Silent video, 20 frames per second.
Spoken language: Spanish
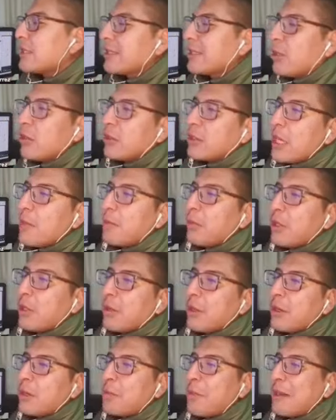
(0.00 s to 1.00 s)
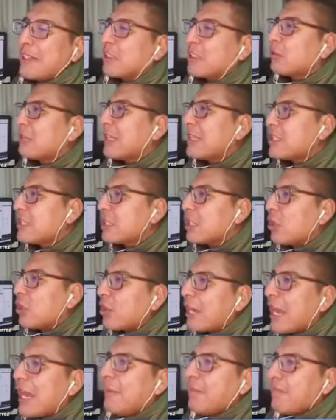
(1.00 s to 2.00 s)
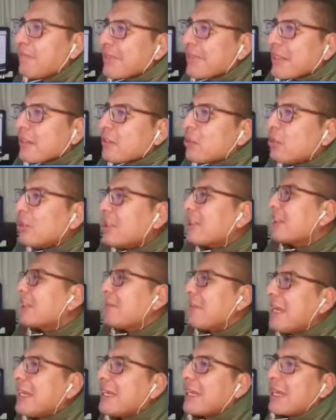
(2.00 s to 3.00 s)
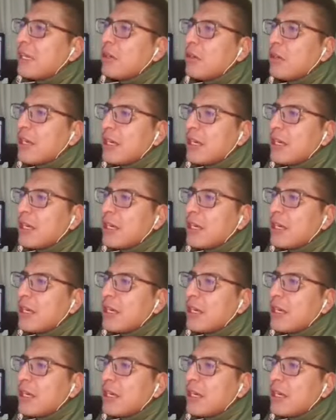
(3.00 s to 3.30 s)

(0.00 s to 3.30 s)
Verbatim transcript: dio el tiempo de ver los partidos de Girona, donde te marca ¿no?